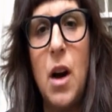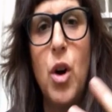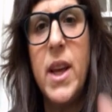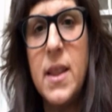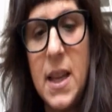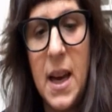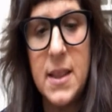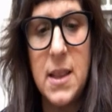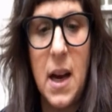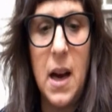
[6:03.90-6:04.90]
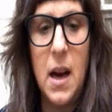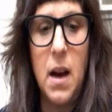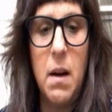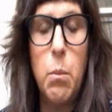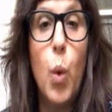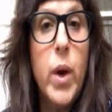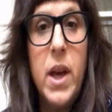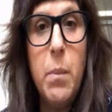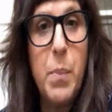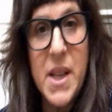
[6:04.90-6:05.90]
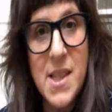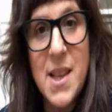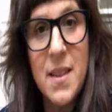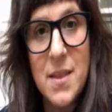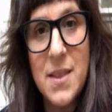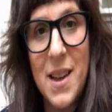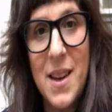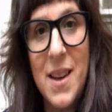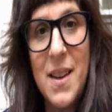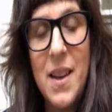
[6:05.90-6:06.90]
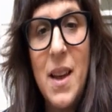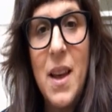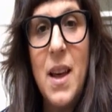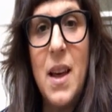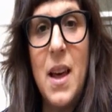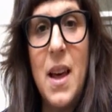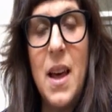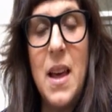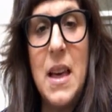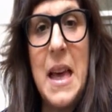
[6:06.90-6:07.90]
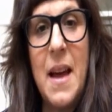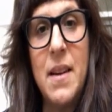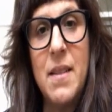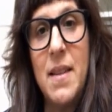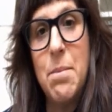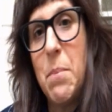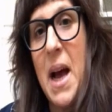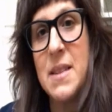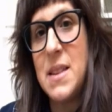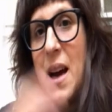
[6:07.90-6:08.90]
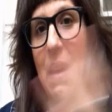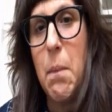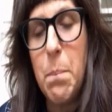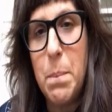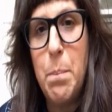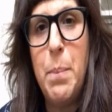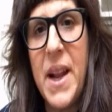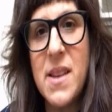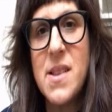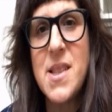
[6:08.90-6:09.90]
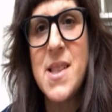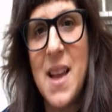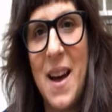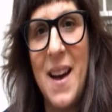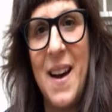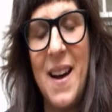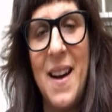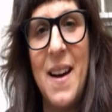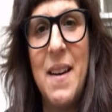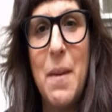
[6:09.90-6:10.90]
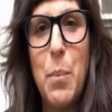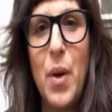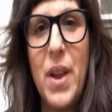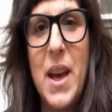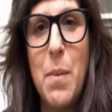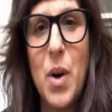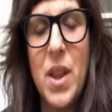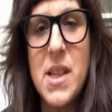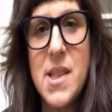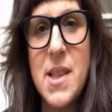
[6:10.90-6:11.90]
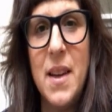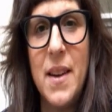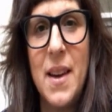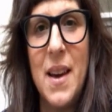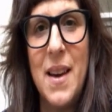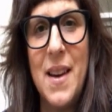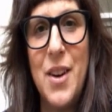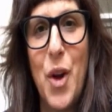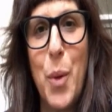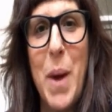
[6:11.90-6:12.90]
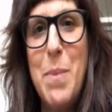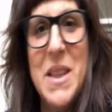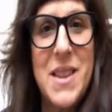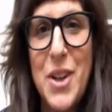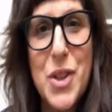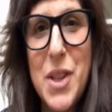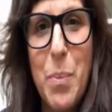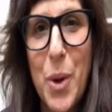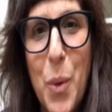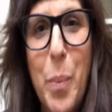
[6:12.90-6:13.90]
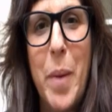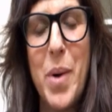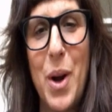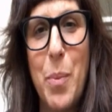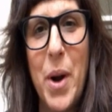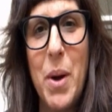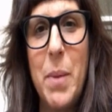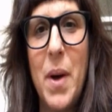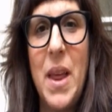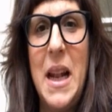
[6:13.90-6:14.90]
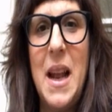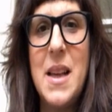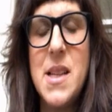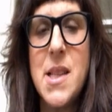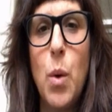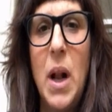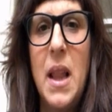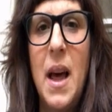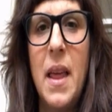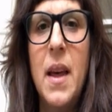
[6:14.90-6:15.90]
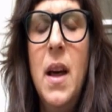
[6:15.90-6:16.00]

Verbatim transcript: hoy en día está muy presente eh, y en hasta prensa podríamos decir que normalmente no se preocupa por los problemas de la desigualdad.